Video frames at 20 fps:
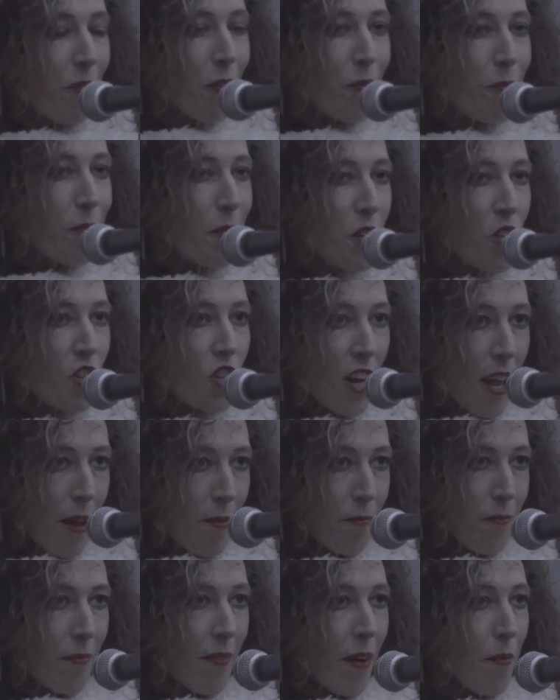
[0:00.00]
und
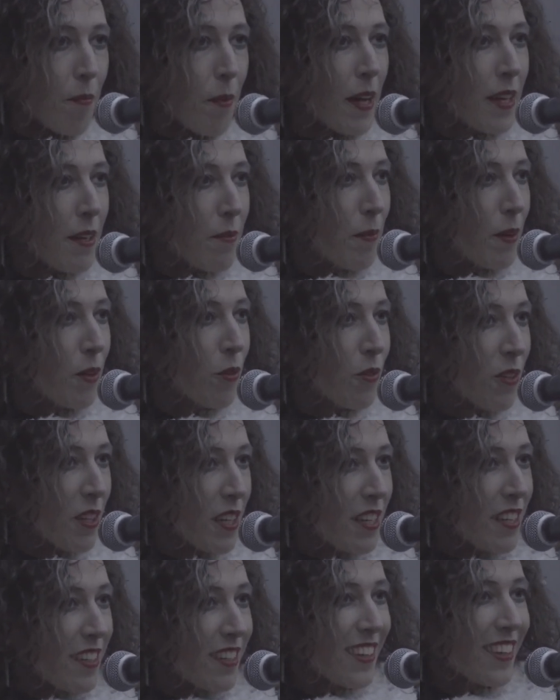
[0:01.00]
mitschleppen, aber eine
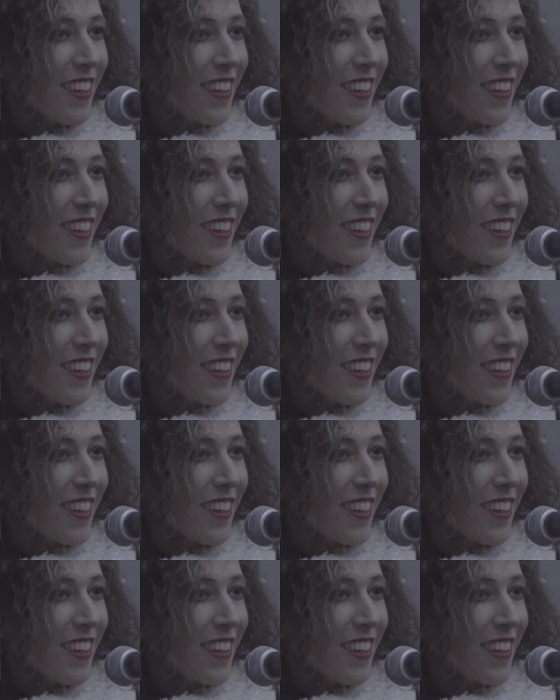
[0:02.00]
Melodie,